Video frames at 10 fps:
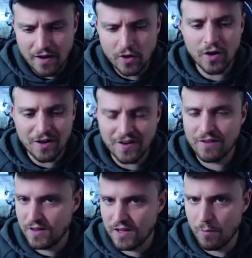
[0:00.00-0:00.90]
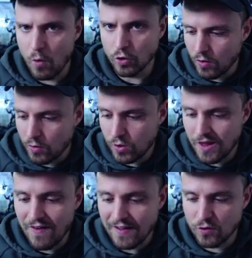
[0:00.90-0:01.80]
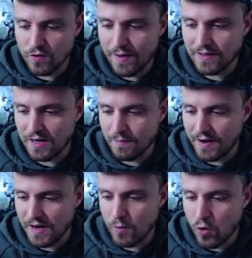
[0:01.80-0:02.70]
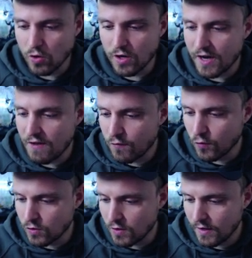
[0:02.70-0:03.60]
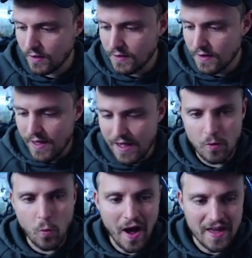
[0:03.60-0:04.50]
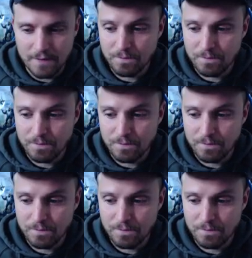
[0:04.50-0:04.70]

ancora far vedere molto. Qui davanti ovviamente rimarremo con Greenwood, e Wai